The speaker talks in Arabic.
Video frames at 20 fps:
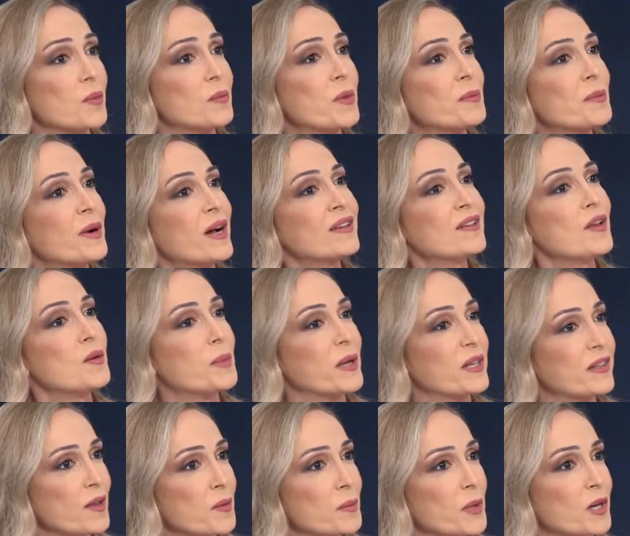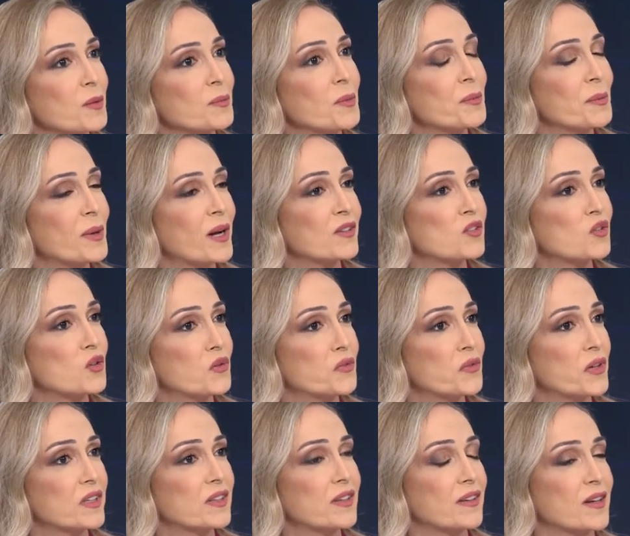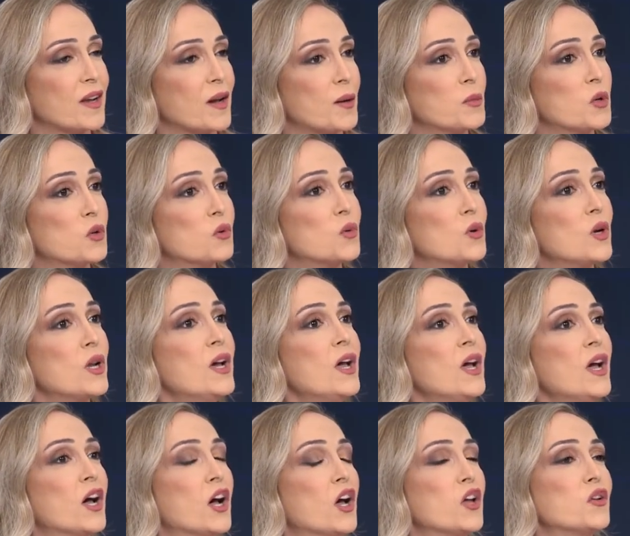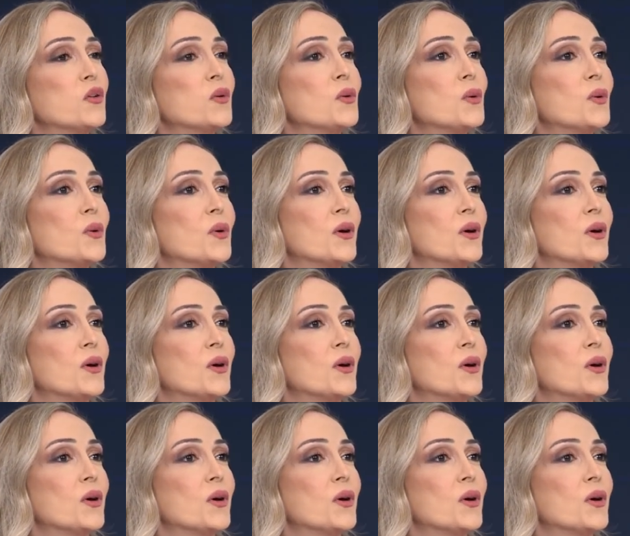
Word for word: من بعد البانديميك من بعد كوفيد كنا عم نقول انه